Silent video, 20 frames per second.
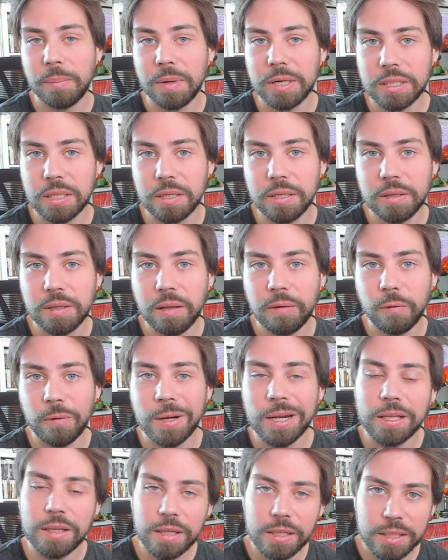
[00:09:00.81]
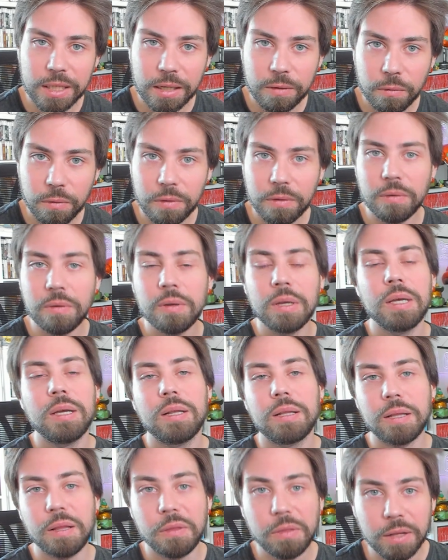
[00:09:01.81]
para ese Nintendo Direct y ese anuncio
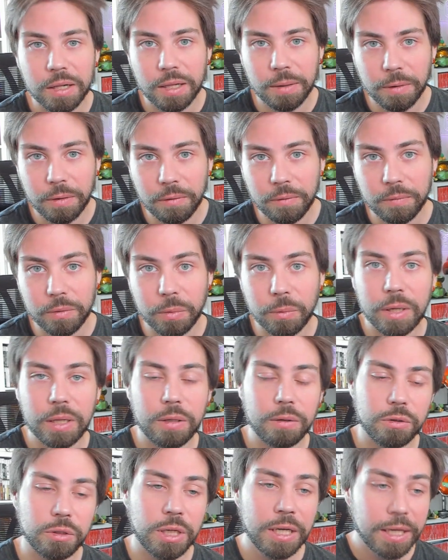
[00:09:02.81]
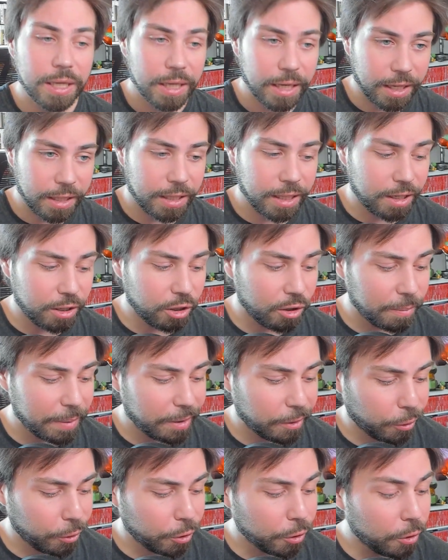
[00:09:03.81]
de Zelda Breath of the Wild 2. Gente, no me
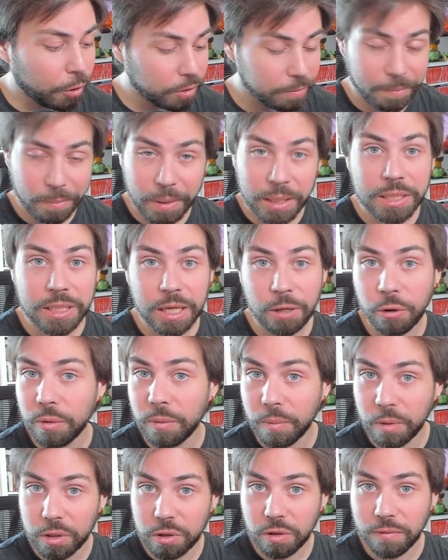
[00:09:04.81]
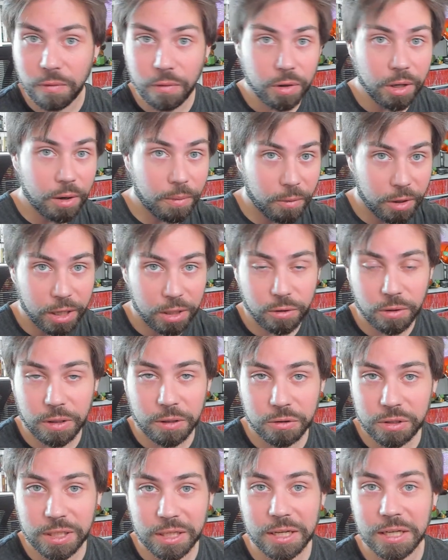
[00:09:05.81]
enrollo, veis que hoy voy tofollado, voy a toda
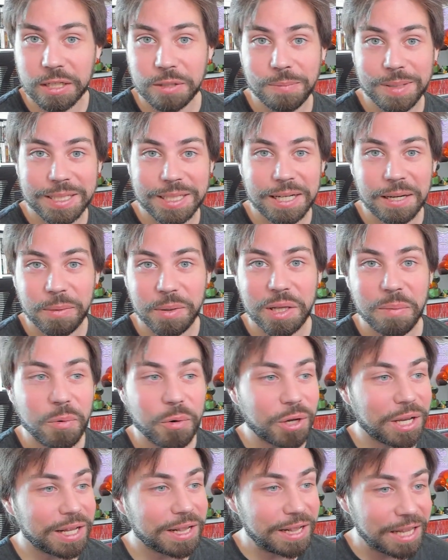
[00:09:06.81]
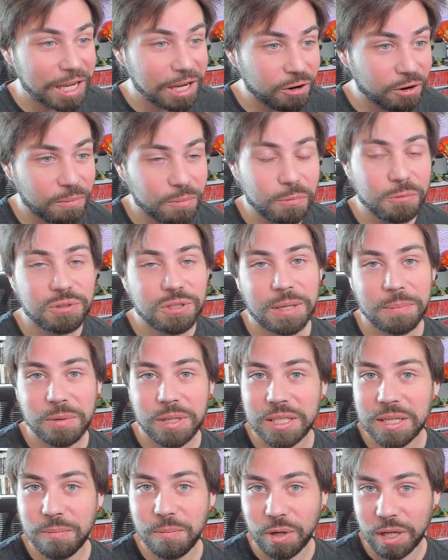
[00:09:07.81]
hostia, es básicamente porque tengo mucha
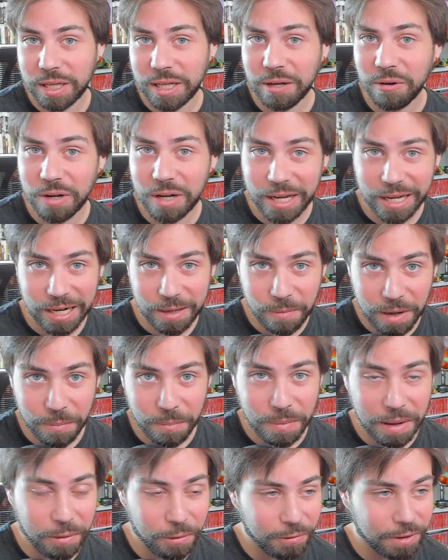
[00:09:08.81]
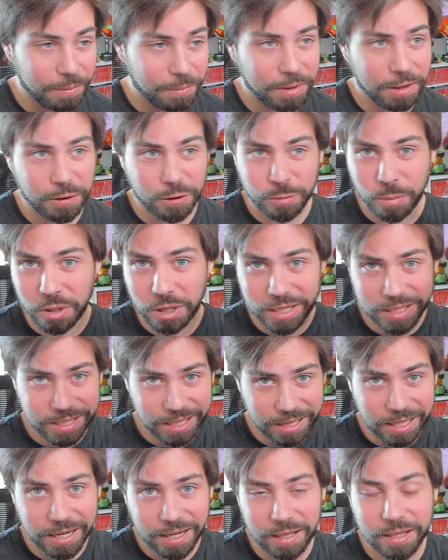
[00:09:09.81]
prisa, porque tengo que grabar mazo de vídeos, porque
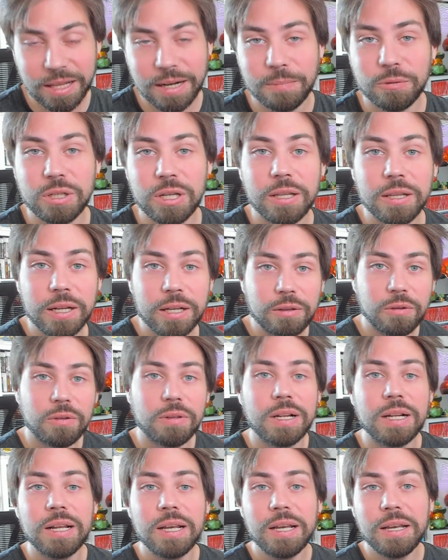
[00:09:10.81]
esta tarde tenemos el directo del